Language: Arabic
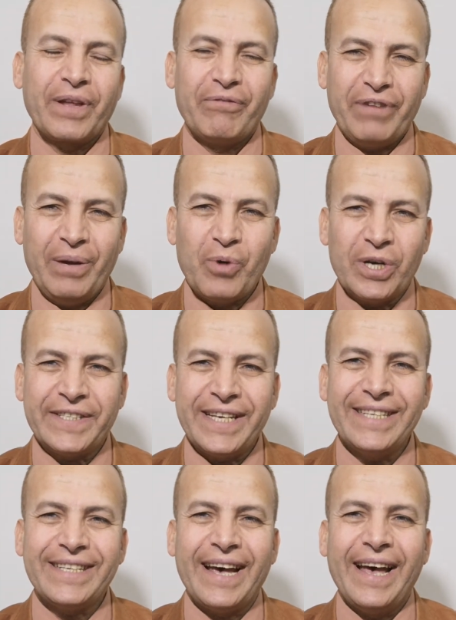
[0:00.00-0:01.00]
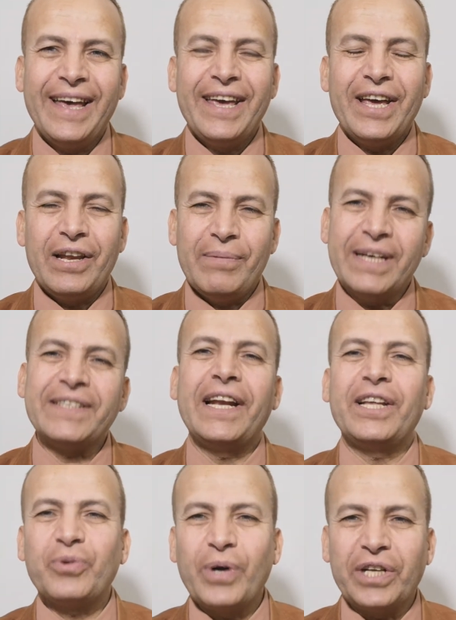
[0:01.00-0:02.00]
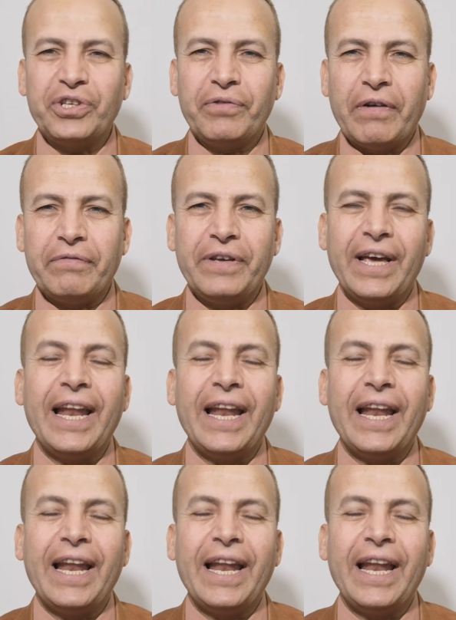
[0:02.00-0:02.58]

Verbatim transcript: في المؤسسة لماذا لا توجد شفافية؟